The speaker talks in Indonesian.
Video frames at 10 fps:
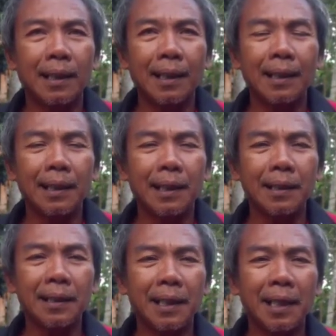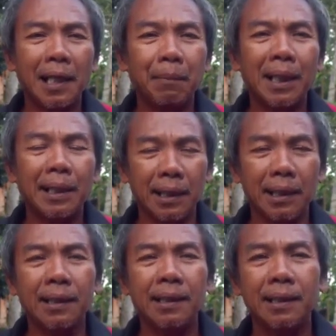nah ini yang saya
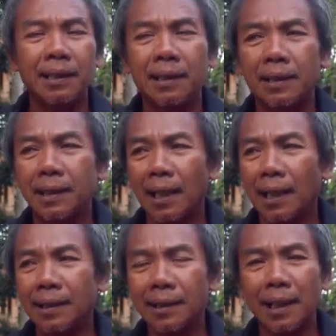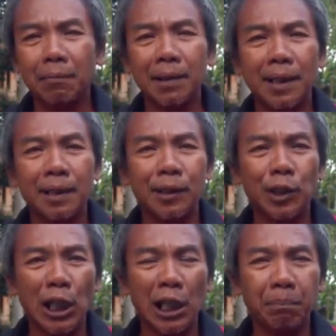amati saat saya
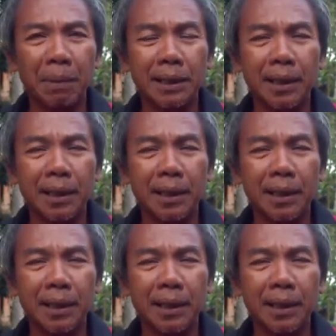menjadi joki lepas